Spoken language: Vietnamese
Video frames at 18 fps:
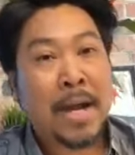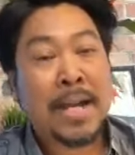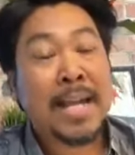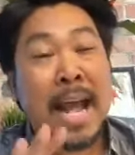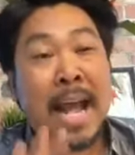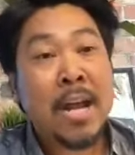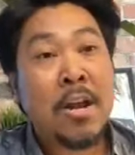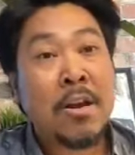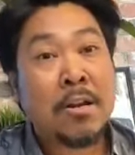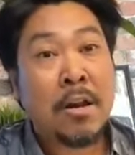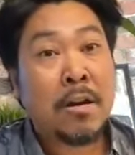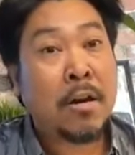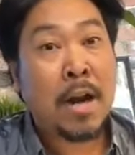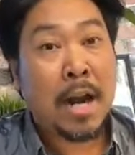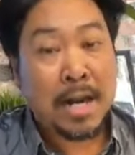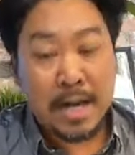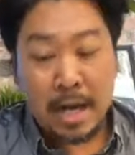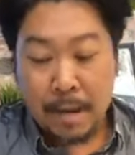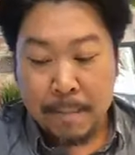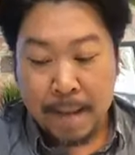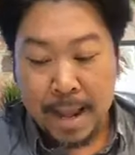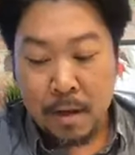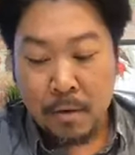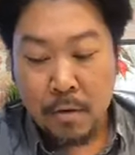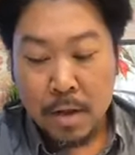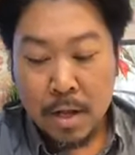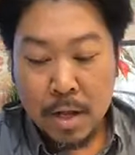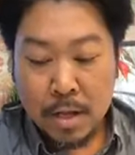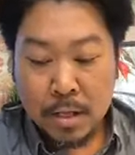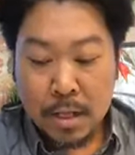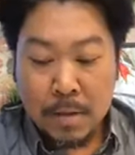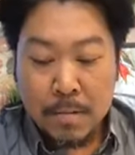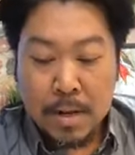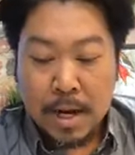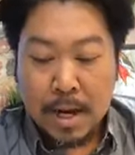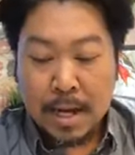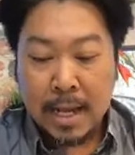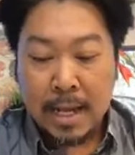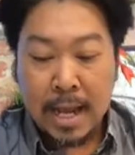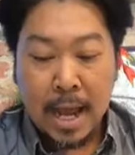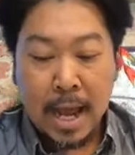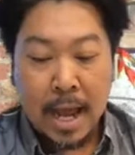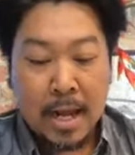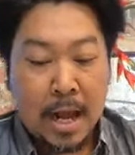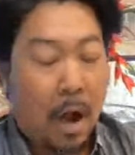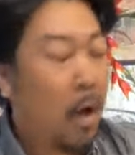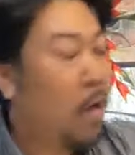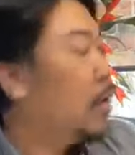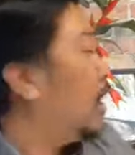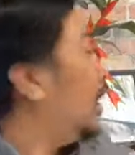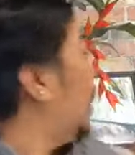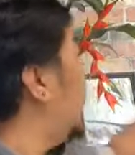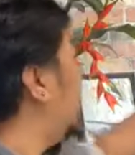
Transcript: Mà cái giá nó rất là rẻ bèo. Giống như là cái ghế, ồ